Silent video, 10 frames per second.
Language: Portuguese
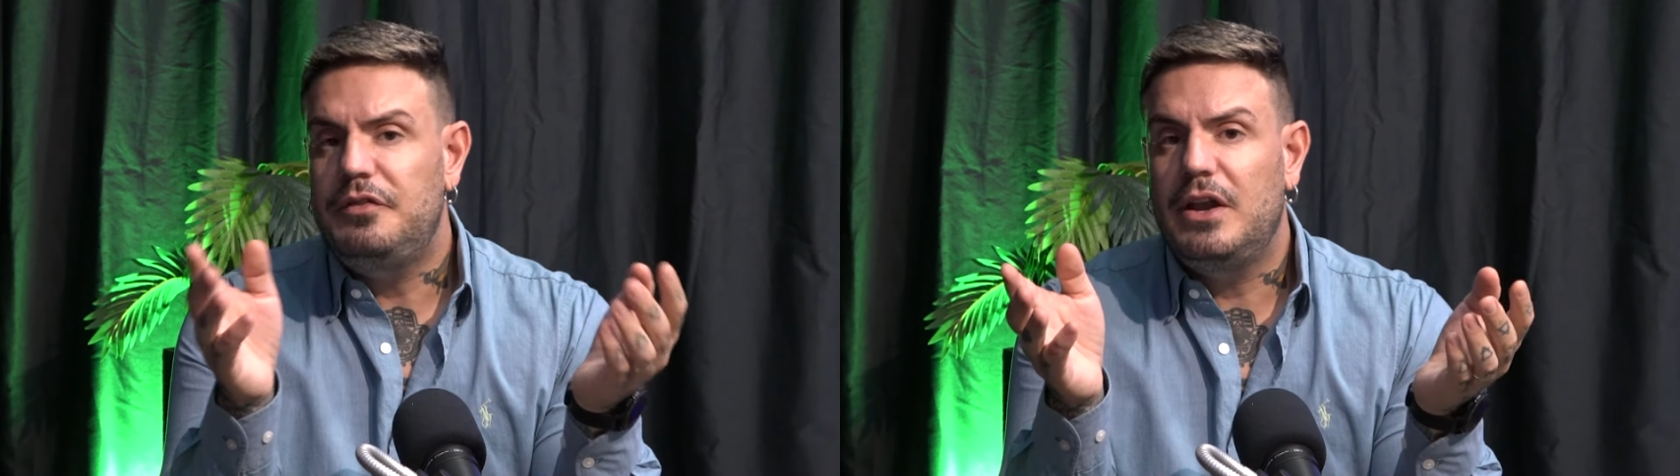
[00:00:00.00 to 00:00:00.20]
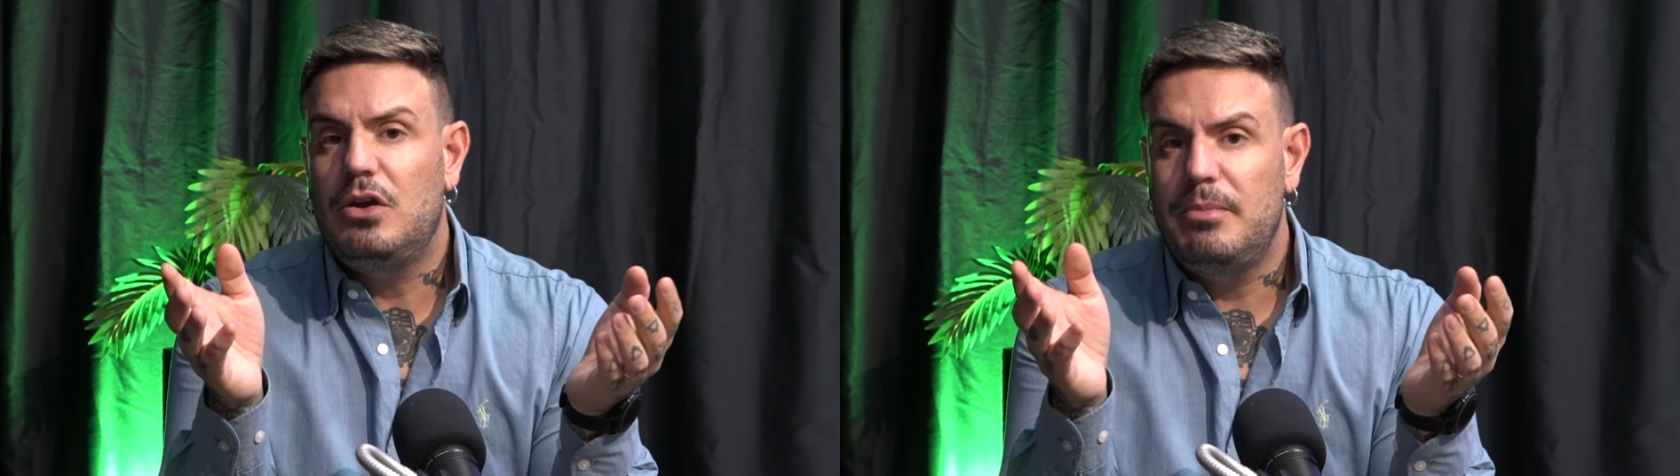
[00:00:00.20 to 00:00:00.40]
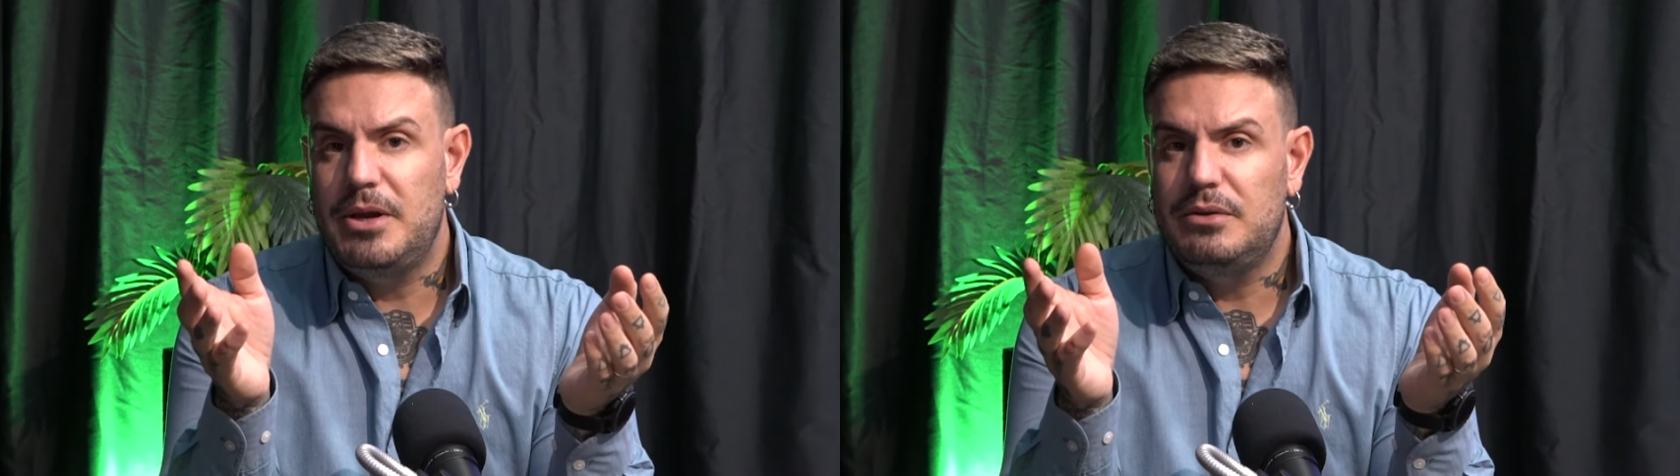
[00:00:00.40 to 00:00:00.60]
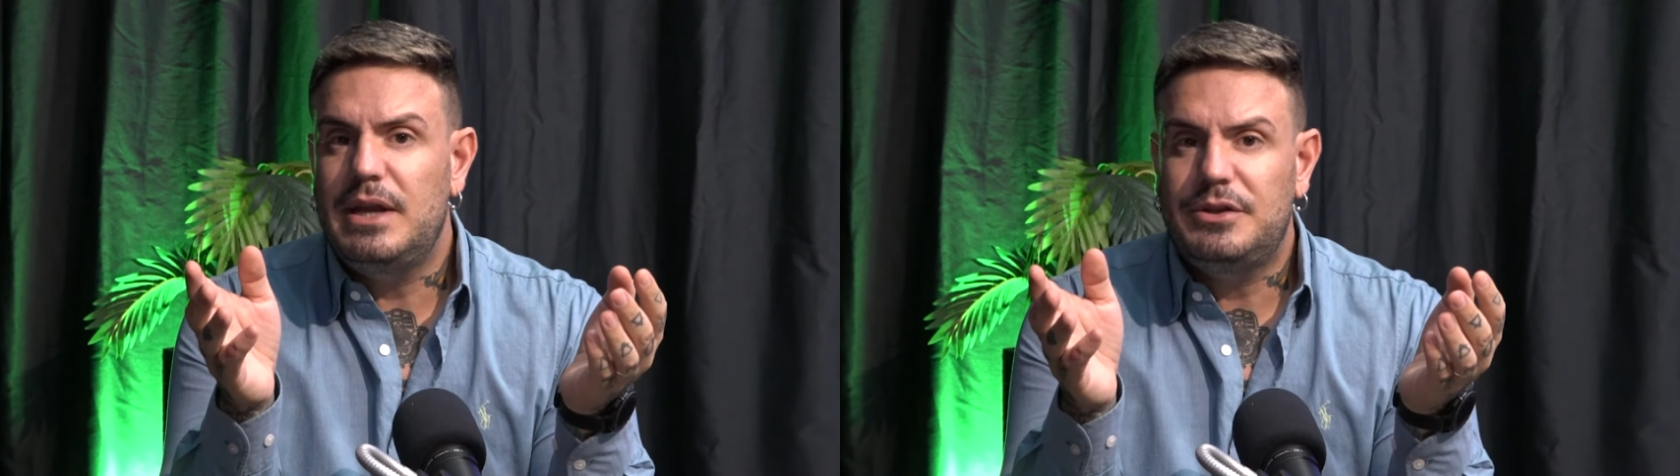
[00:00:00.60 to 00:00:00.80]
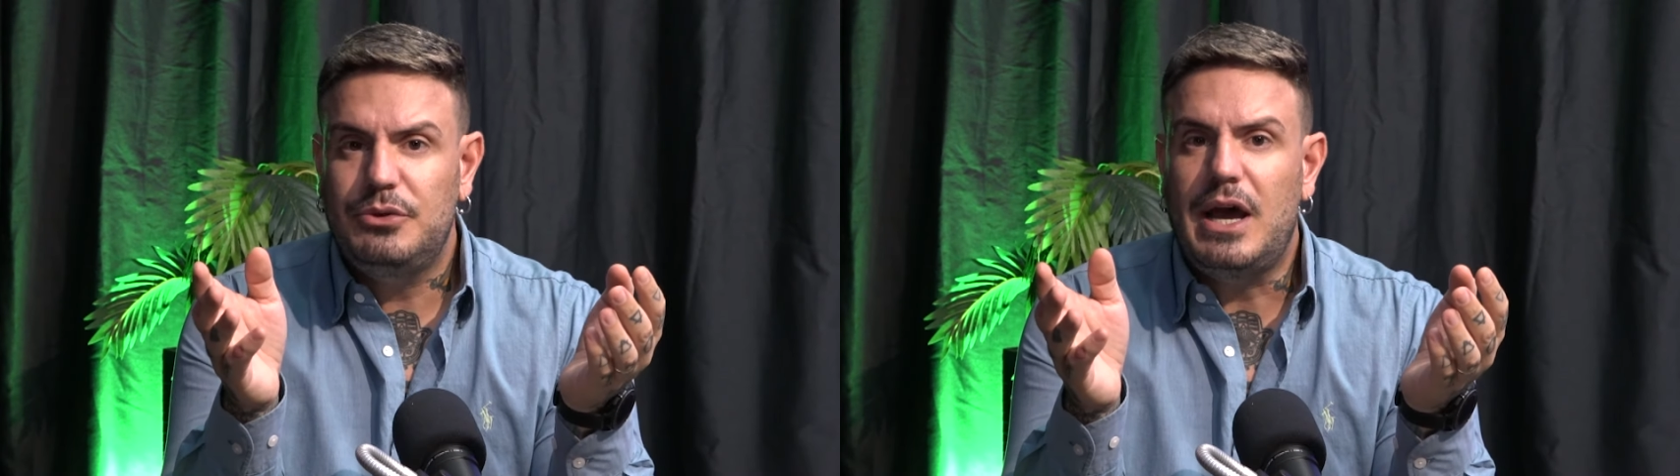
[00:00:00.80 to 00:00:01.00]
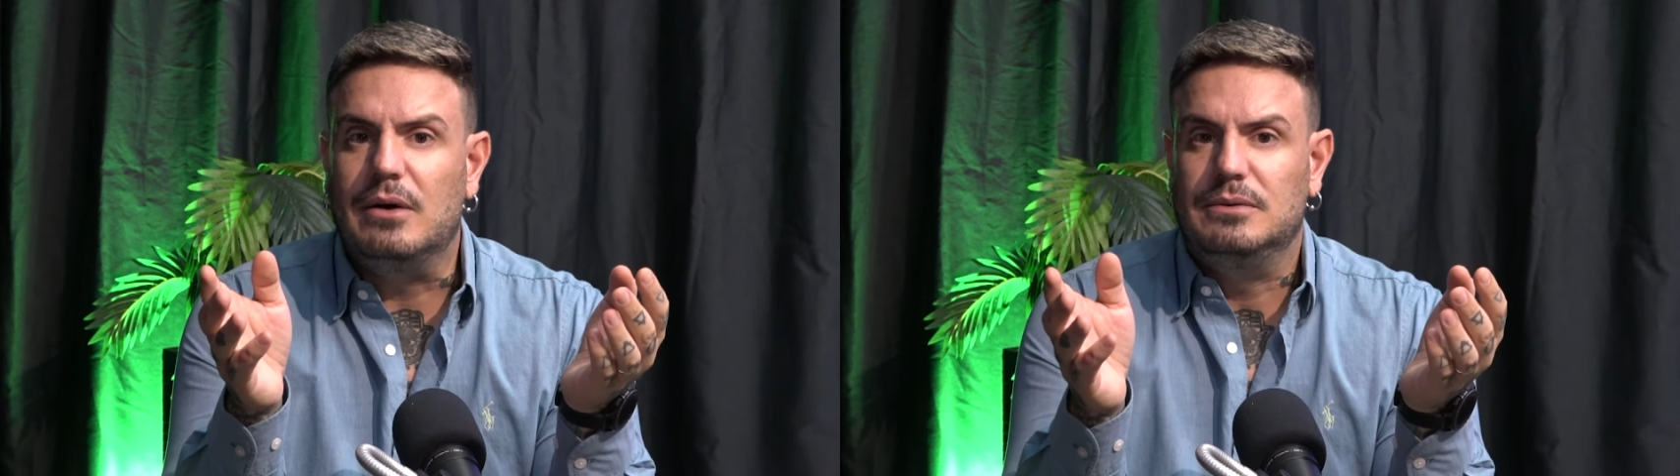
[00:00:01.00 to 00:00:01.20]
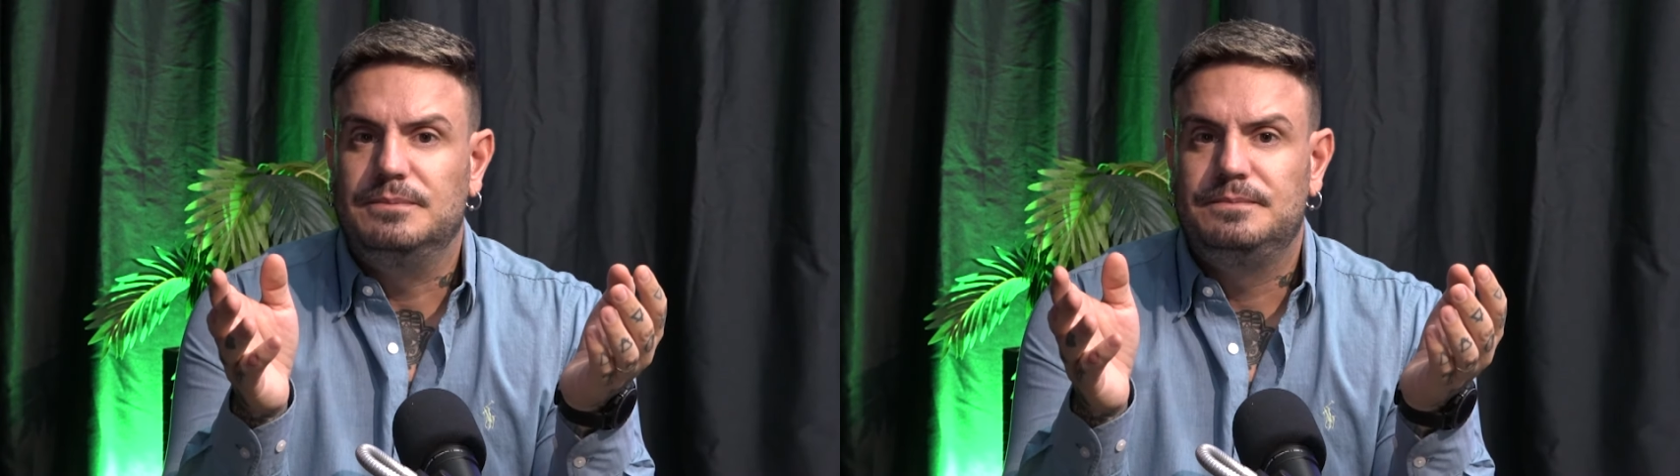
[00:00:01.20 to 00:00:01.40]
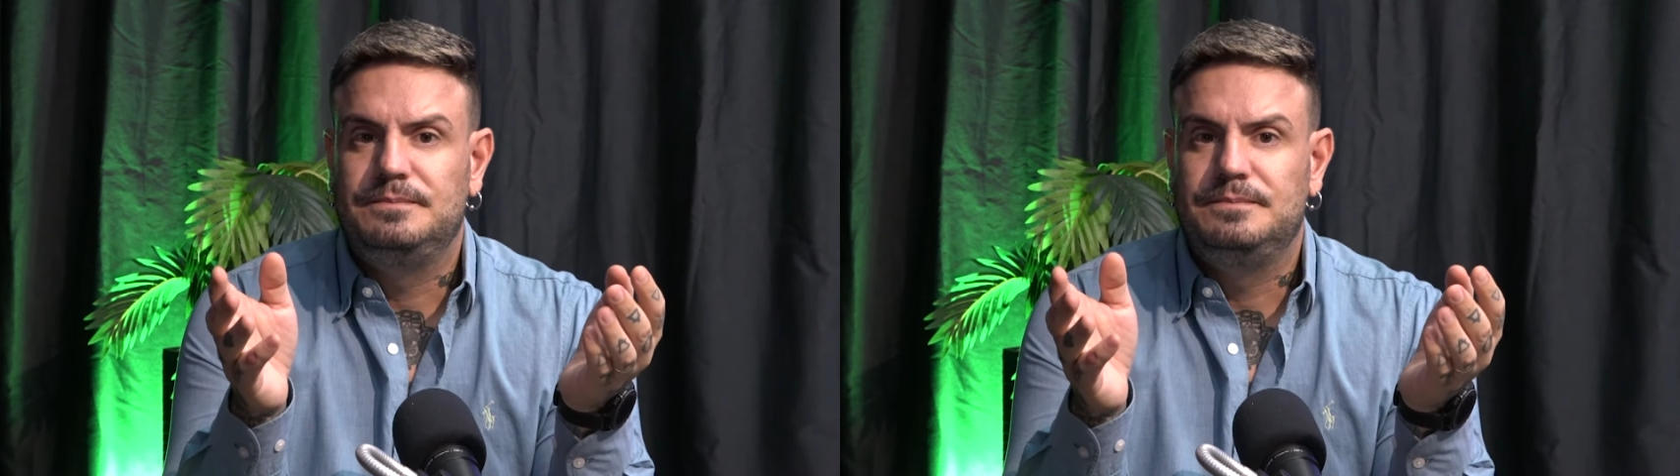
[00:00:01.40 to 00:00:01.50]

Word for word: fenômeno natural.